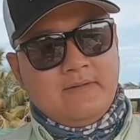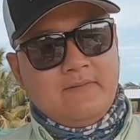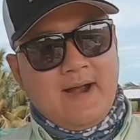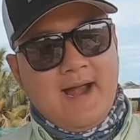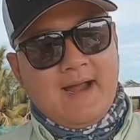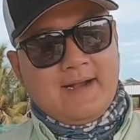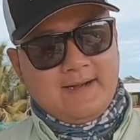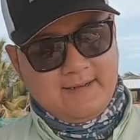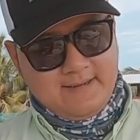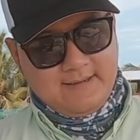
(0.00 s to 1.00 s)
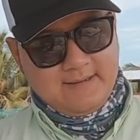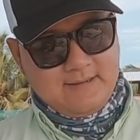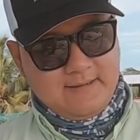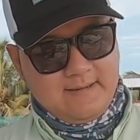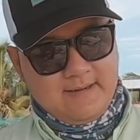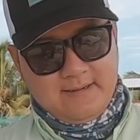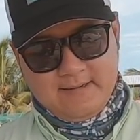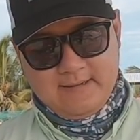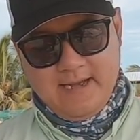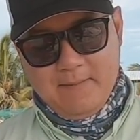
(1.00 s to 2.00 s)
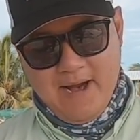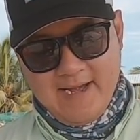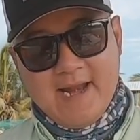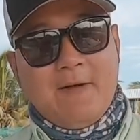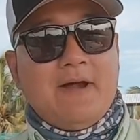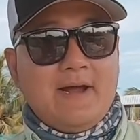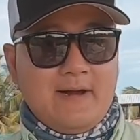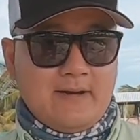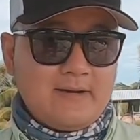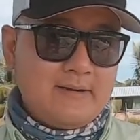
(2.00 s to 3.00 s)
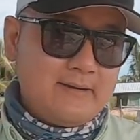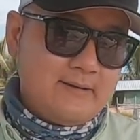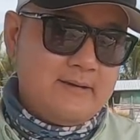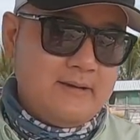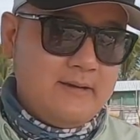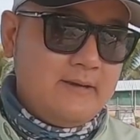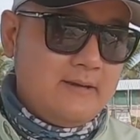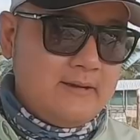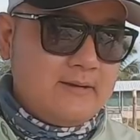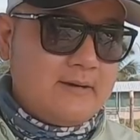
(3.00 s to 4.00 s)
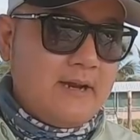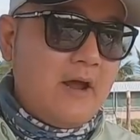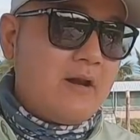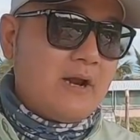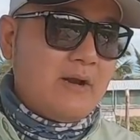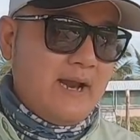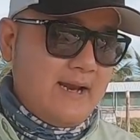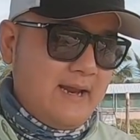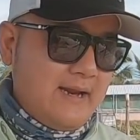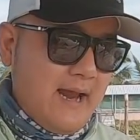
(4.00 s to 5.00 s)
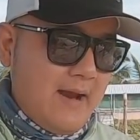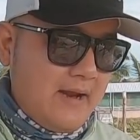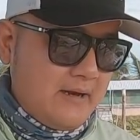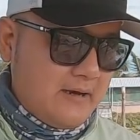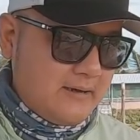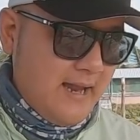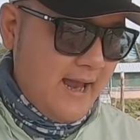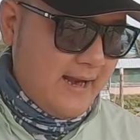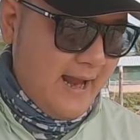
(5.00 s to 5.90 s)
và cái máy đi theo cây cần cái đó là cái cái cái cái cái cái